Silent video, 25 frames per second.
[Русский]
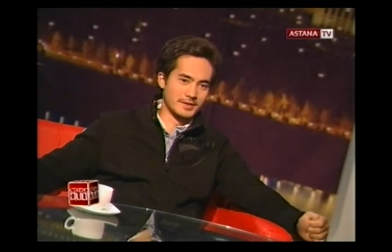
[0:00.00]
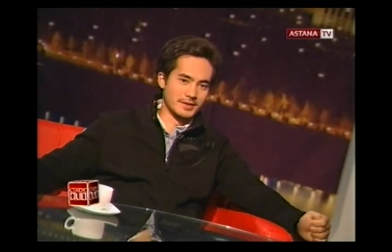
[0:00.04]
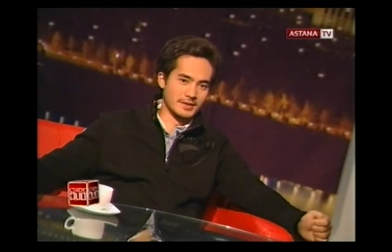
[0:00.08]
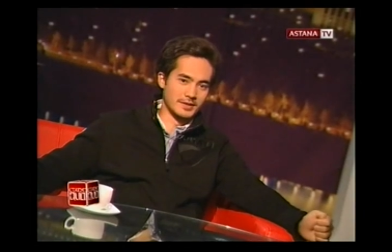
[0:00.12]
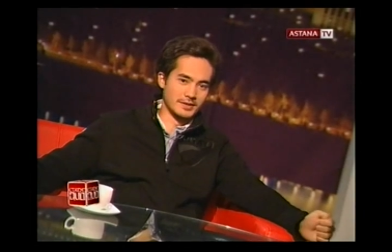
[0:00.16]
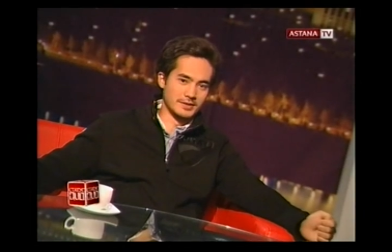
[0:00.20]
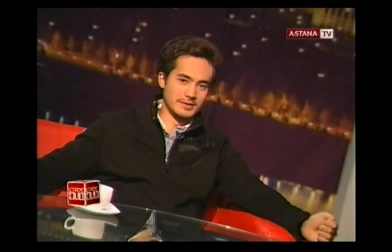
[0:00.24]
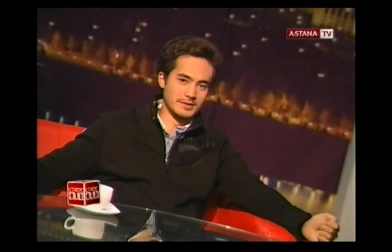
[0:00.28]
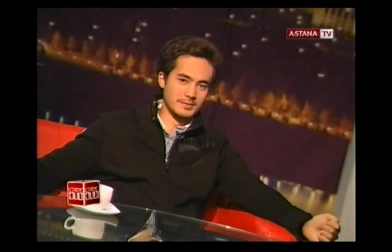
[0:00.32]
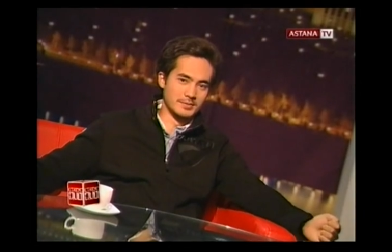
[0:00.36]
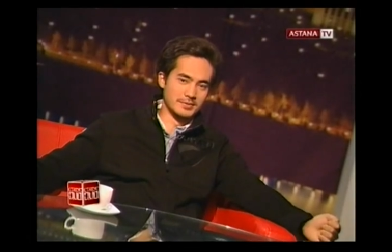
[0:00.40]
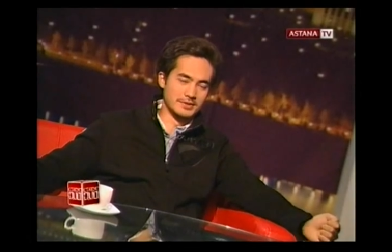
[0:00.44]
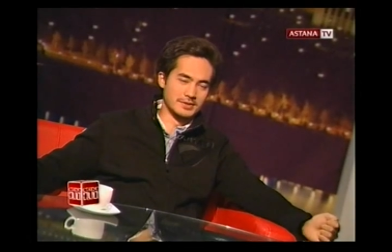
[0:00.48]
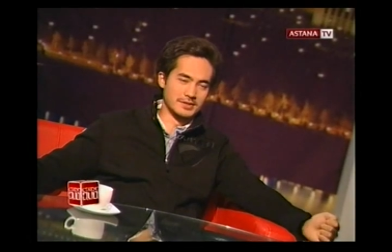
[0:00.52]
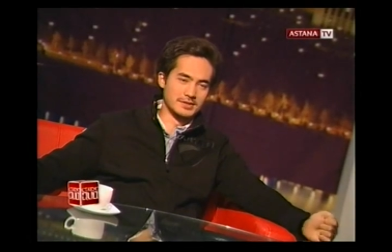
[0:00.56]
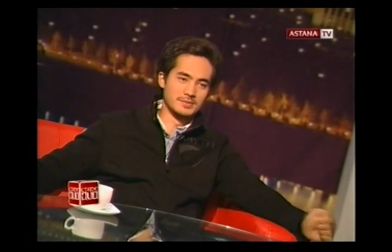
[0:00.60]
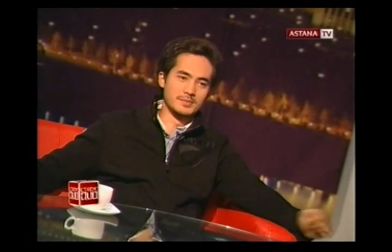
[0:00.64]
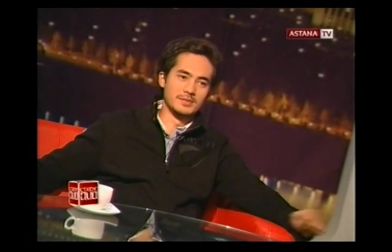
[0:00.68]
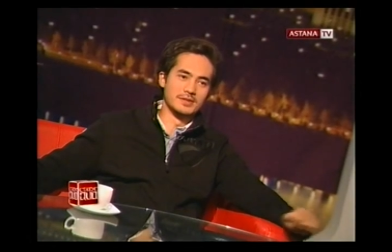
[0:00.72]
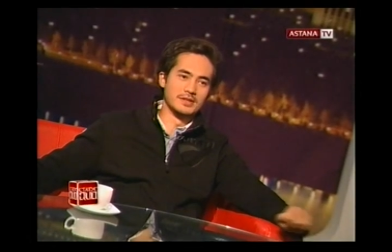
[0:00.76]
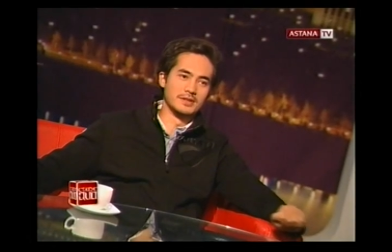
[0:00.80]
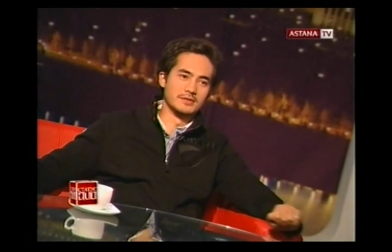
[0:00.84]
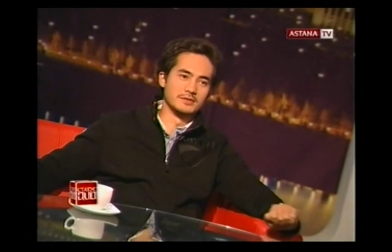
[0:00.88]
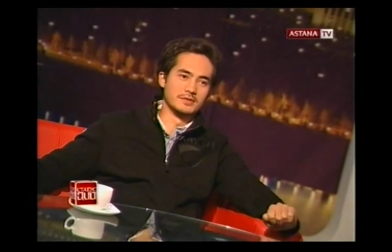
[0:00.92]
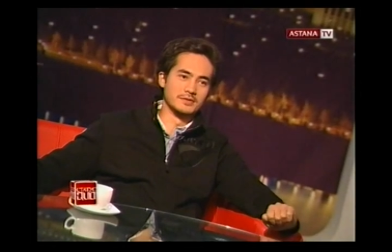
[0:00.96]
Я хотел быть
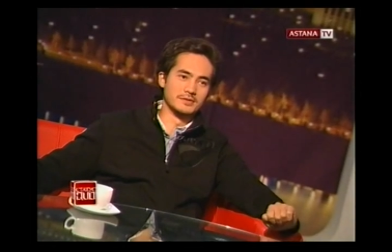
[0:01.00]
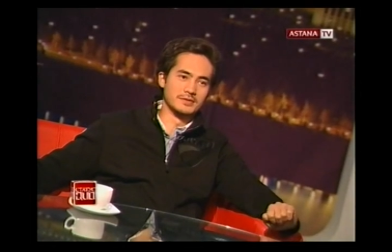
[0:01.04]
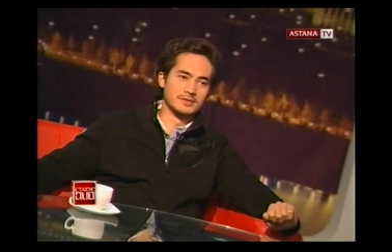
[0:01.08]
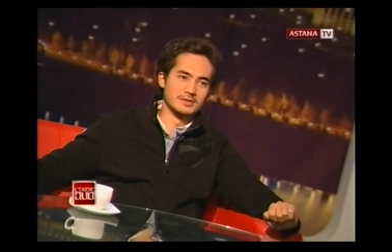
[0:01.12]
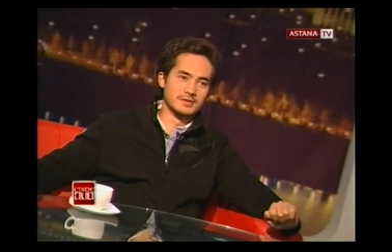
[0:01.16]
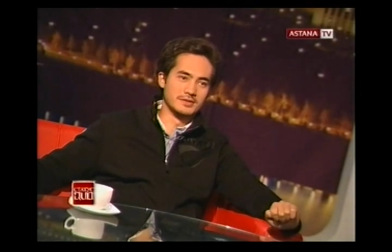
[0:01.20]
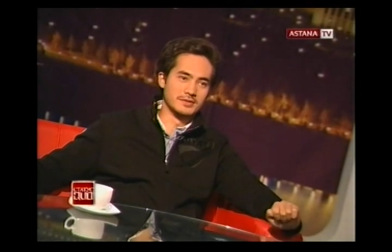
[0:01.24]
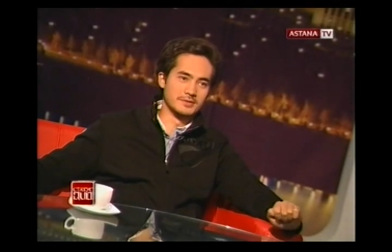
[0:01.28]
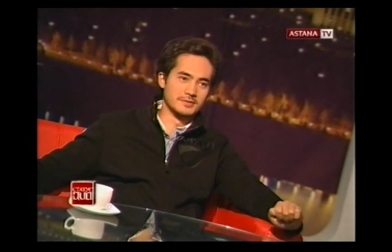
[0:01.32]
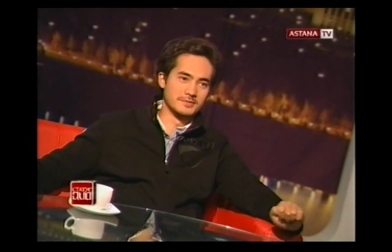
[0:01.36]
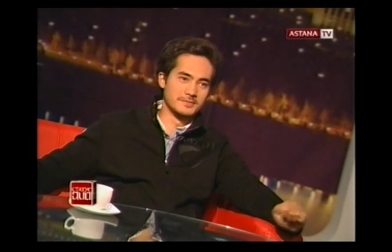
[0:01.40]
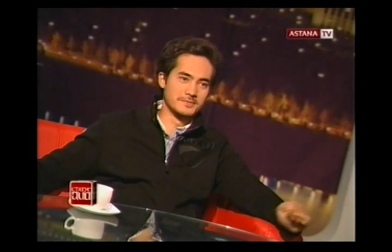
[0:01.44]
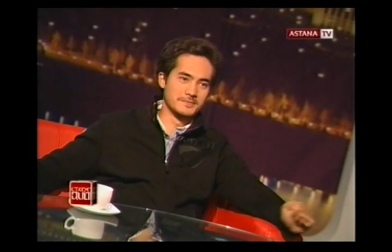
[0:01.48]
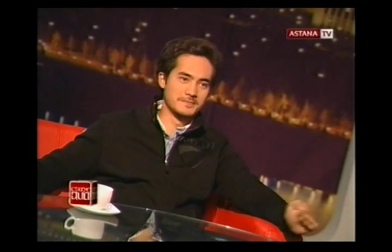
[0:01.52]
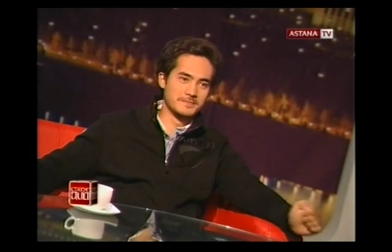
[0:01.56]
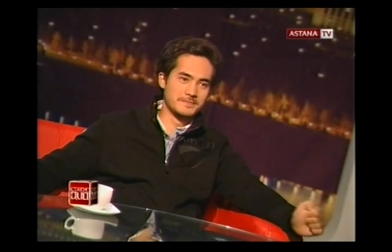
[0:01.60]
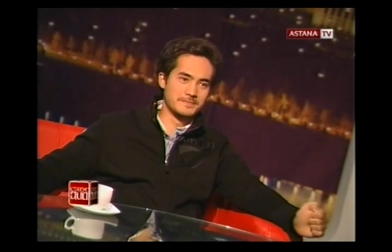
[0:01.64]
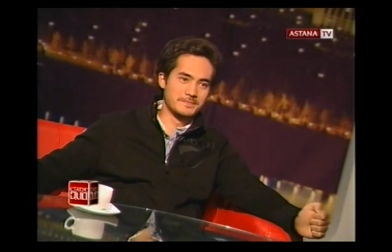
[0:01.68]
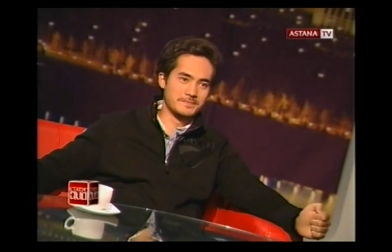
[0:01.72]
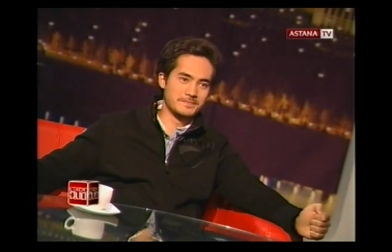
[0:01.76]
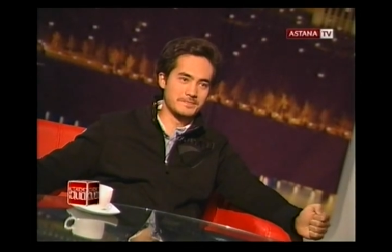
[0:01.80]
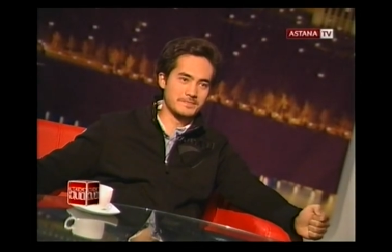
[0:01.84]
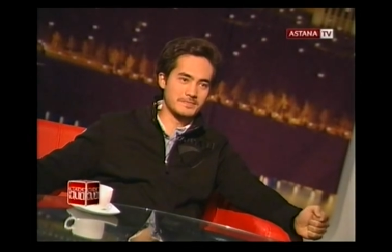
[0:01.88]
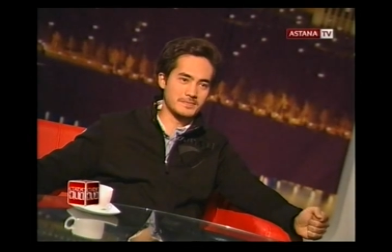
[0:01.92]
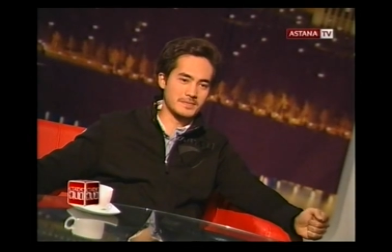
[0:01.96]
космонавтом всегда
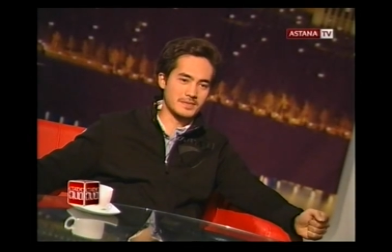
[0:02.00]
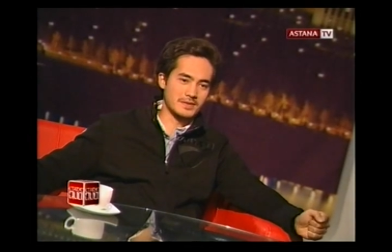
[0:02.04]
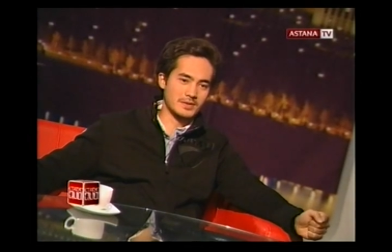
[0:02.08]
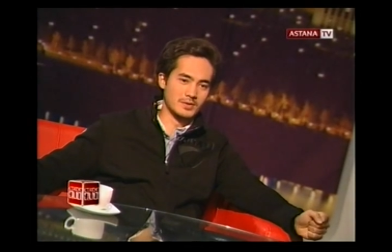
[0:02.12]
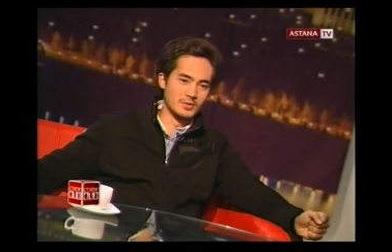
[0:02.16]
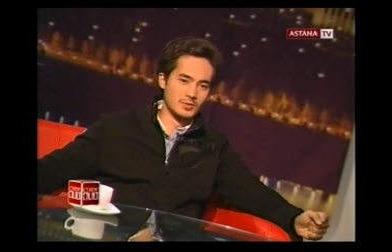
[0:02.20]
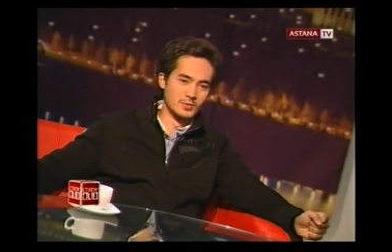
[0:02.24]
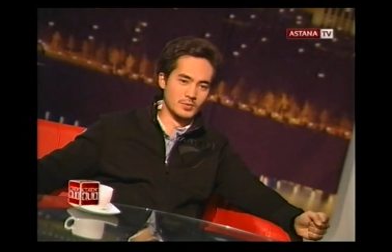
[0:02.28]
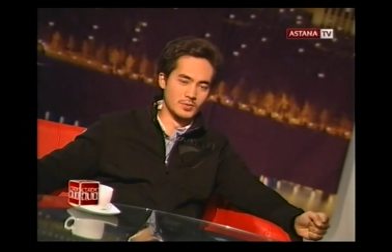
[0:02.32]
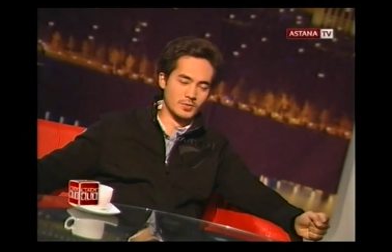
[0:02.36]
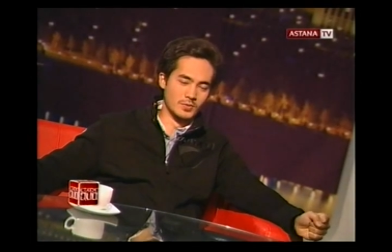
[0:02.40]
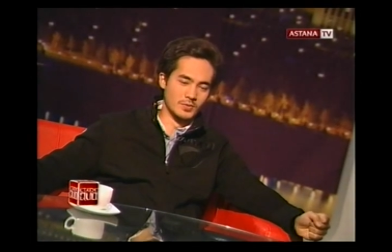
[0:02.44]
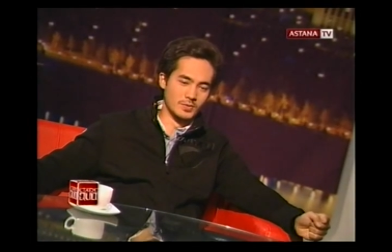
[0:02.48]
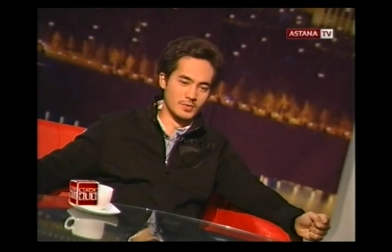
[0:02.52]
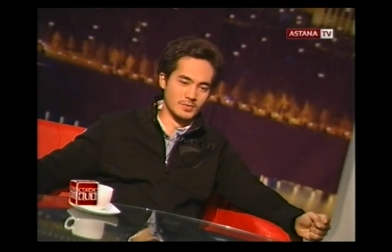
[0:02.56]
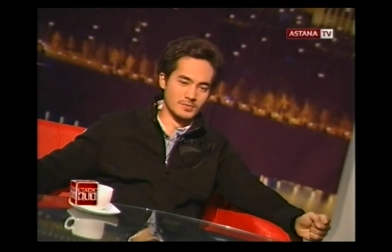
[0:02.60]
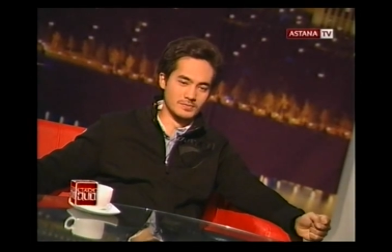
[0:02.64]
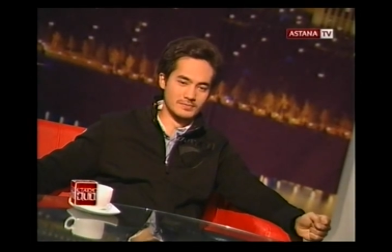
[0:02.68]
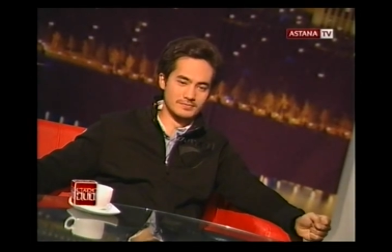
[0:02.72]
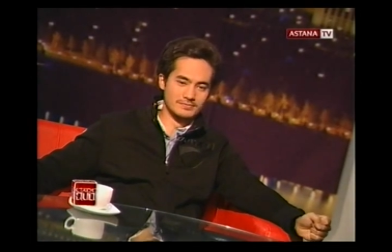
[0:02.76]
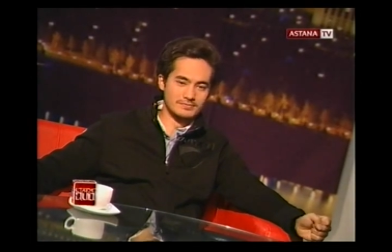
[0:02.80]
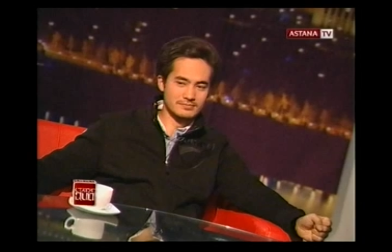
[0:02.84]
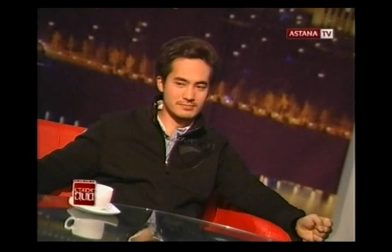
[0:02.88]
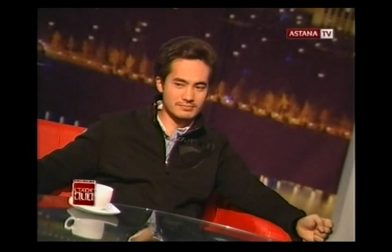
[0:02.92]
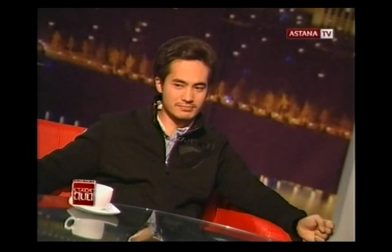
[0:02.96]

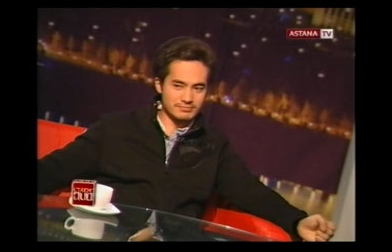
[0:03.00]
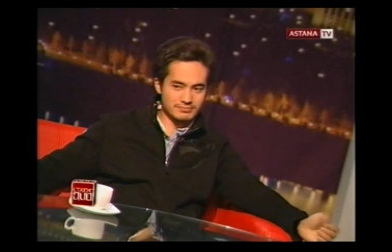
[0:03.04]
но